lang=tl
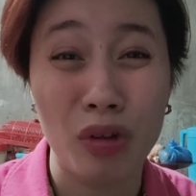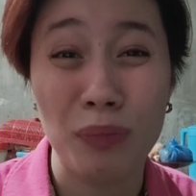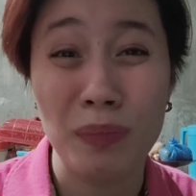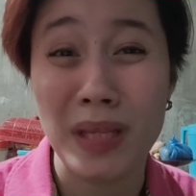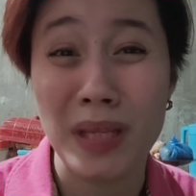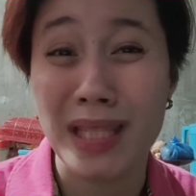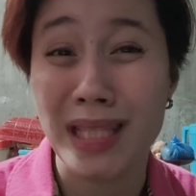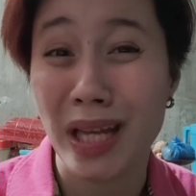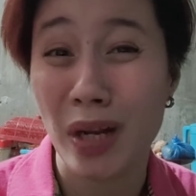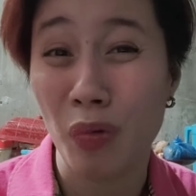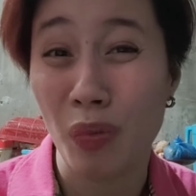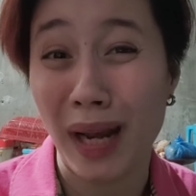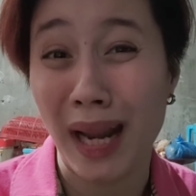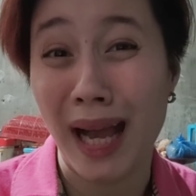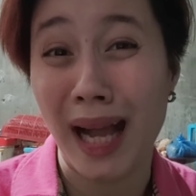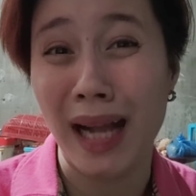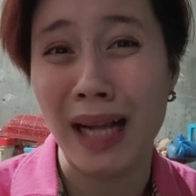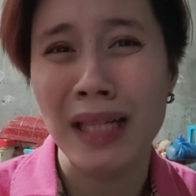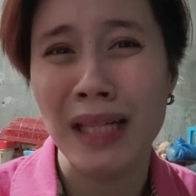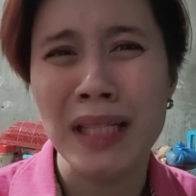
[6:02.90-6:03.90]
wala.
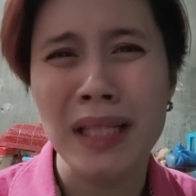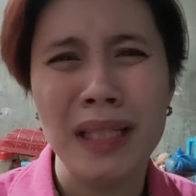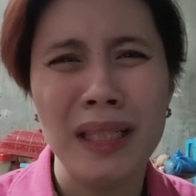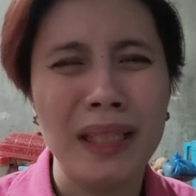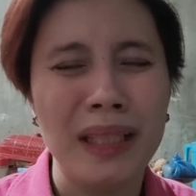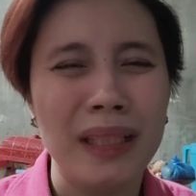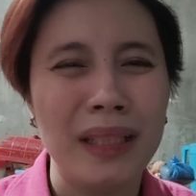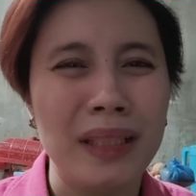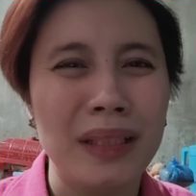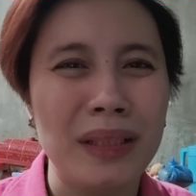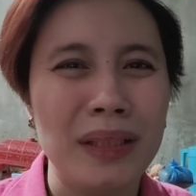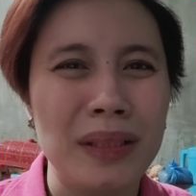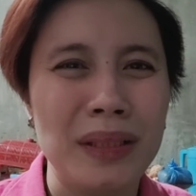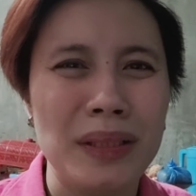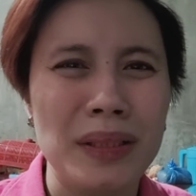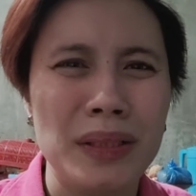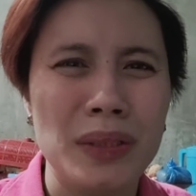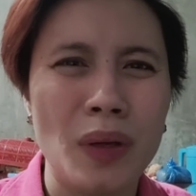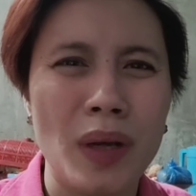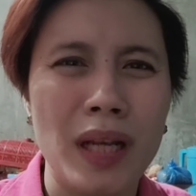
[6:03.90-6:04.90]
So,
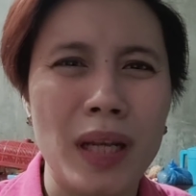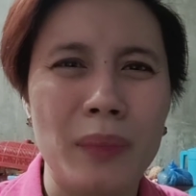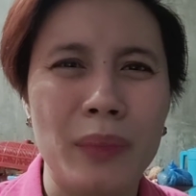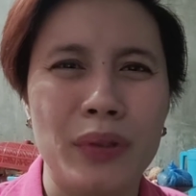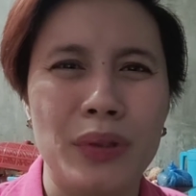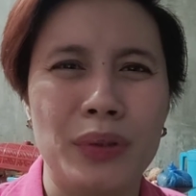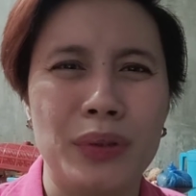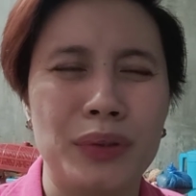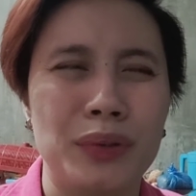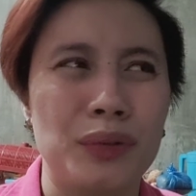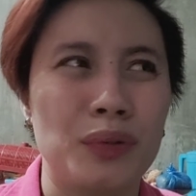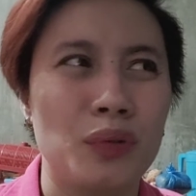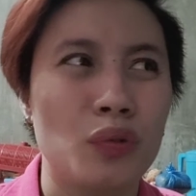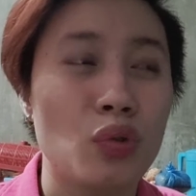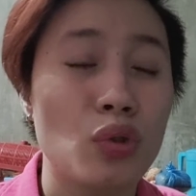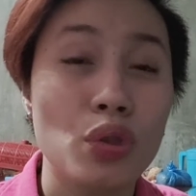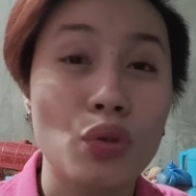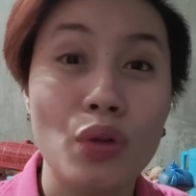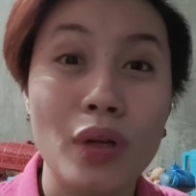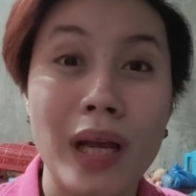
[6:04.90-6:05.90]
alam mo yon gusto ko
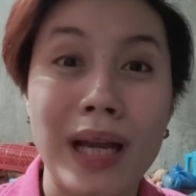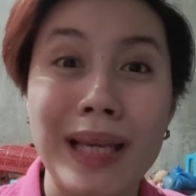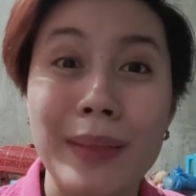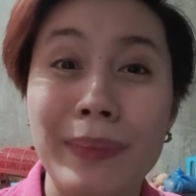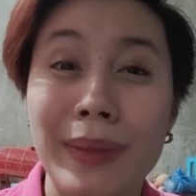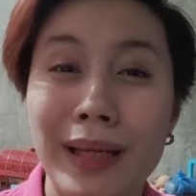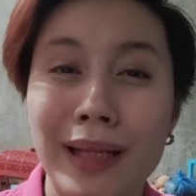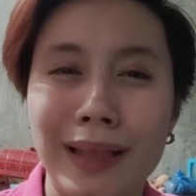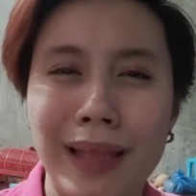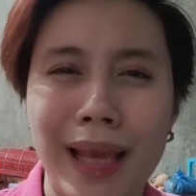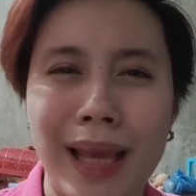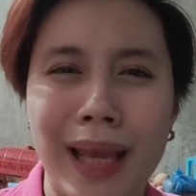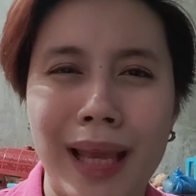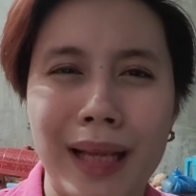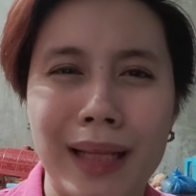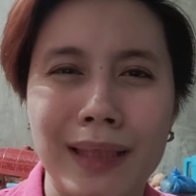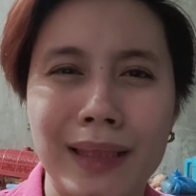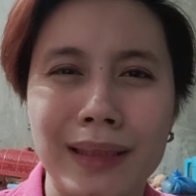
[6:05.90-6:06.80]
lang iparating